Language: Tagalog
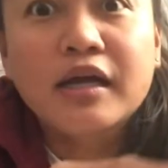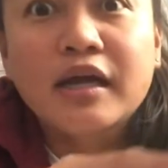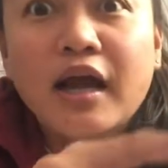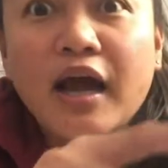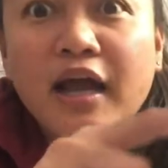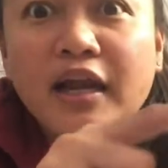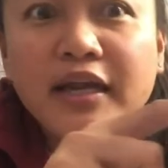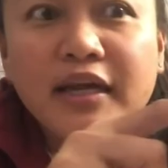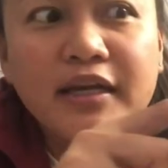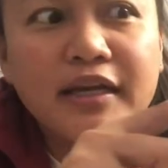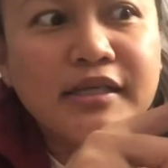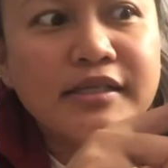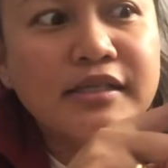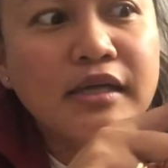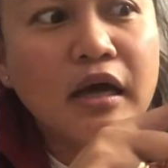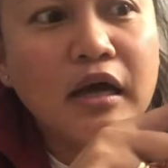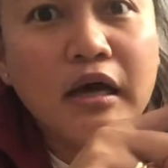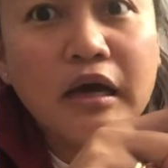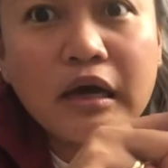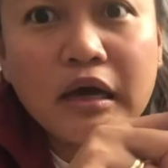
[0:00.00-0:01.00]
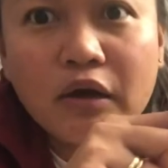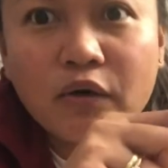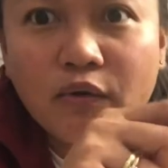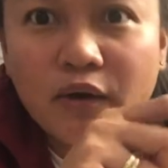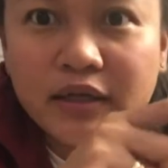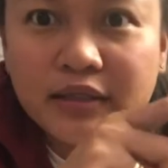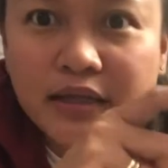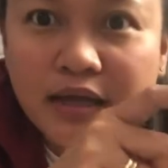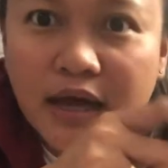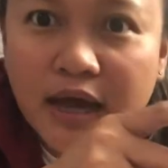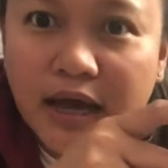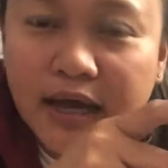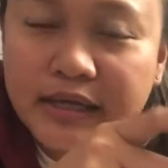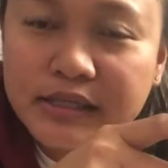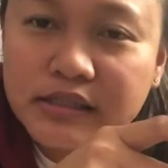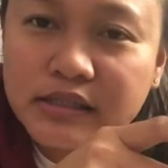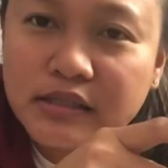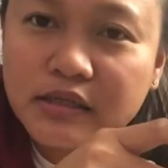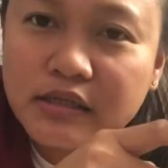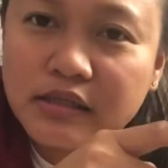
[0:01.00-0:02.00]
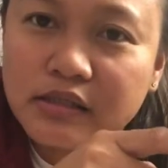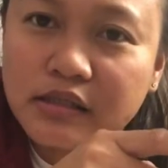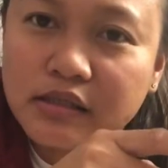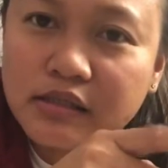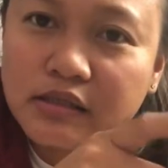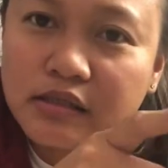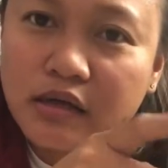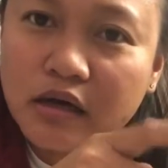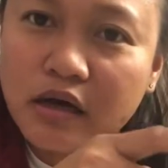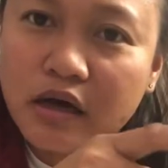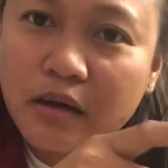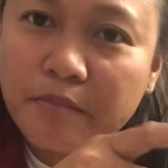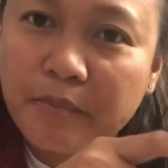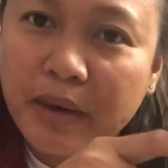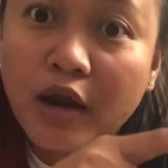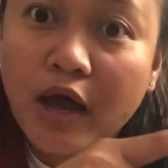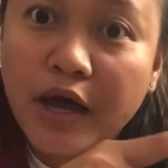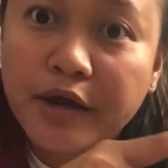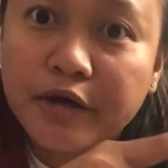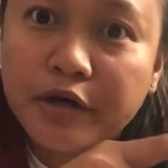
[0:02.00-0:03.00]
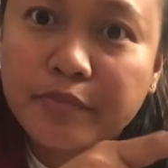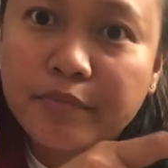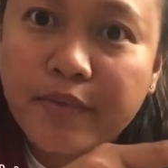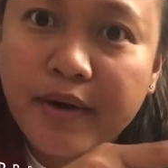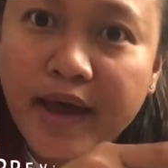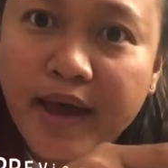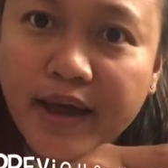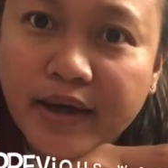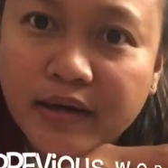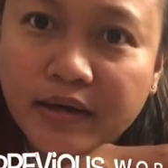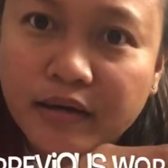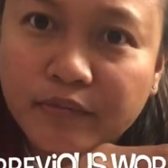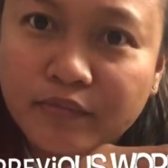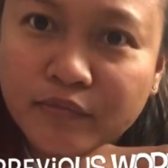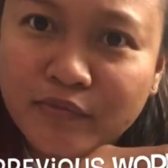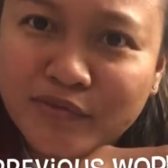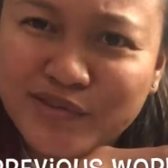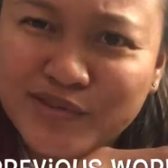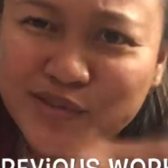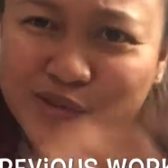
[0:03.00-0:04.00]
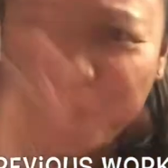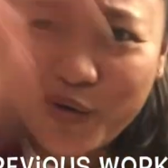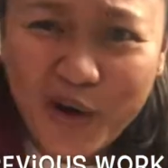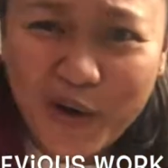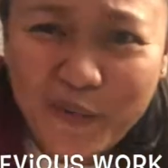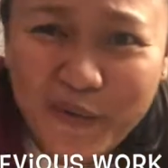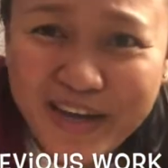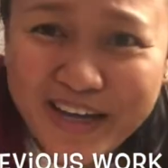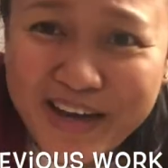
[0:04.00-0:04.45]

galing ni sa kuan guys this is uh, may honor brand so kaway